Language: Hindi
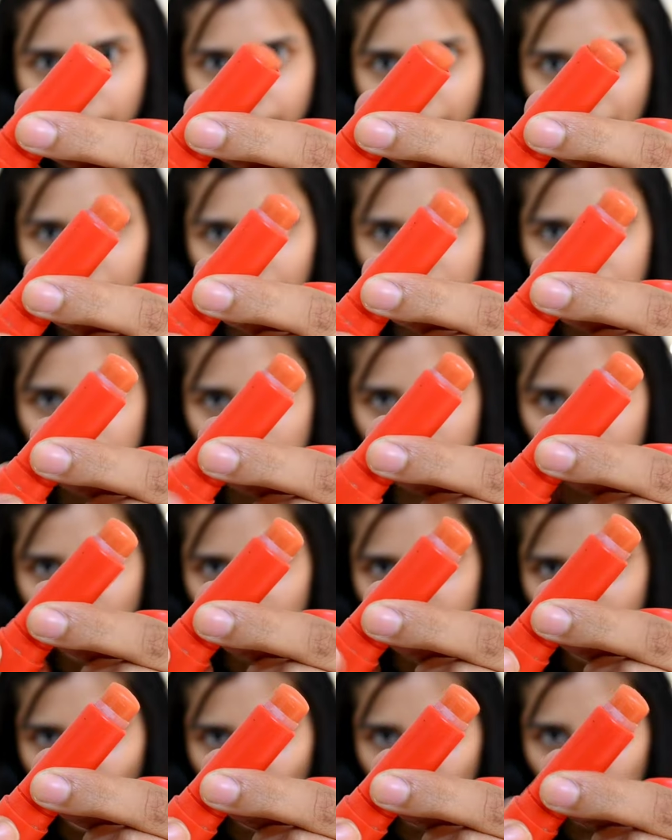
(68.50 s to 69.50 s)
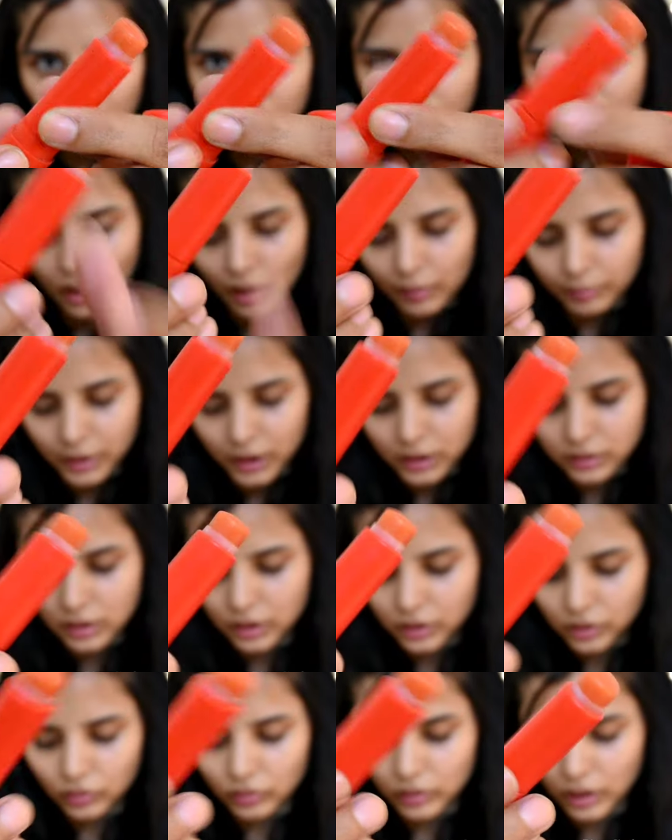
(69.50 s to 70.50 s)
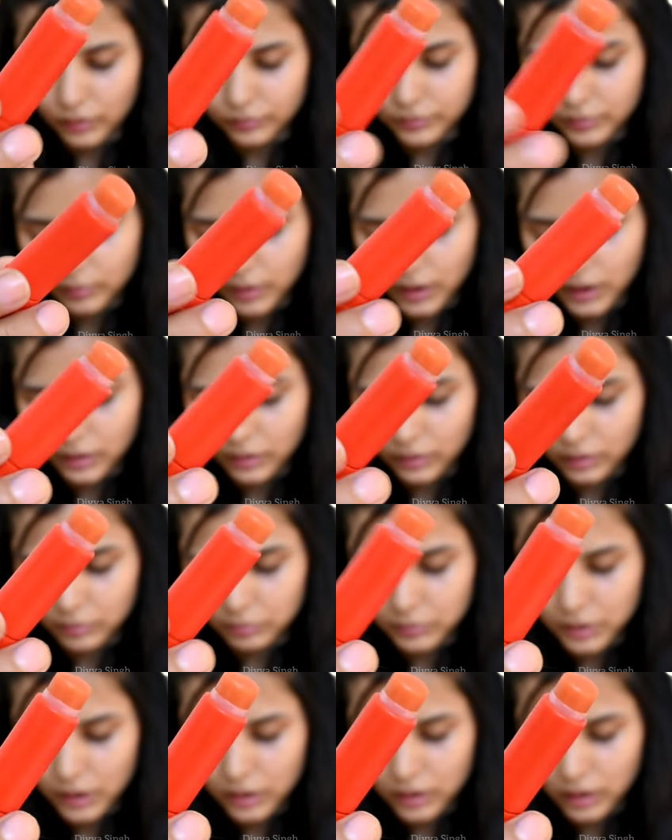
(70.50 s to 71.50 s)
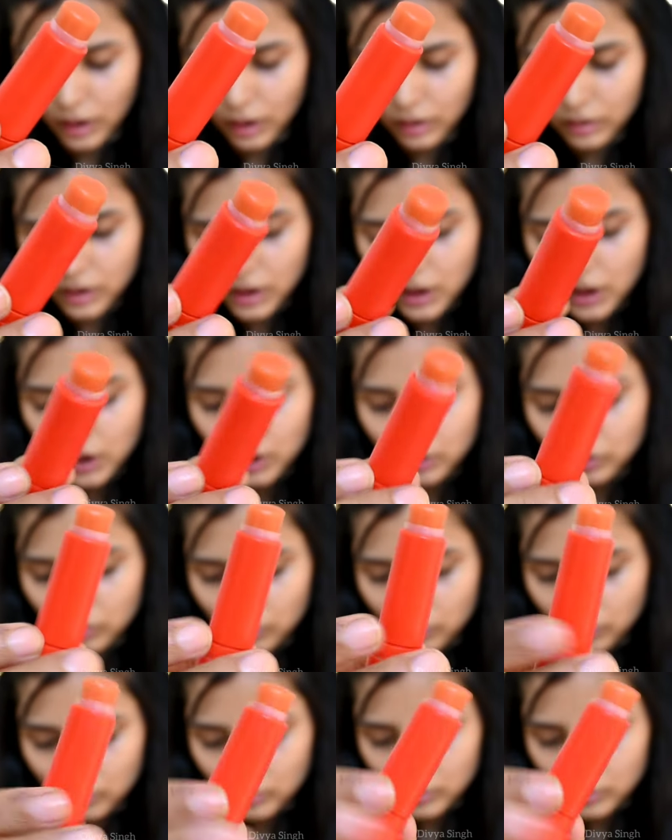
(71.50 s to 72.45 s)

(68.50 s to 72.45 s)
पैकेजिंग में ही आएगा आप देख सकते हो काफ़ी मैंने ख़त्म कर दिया है तो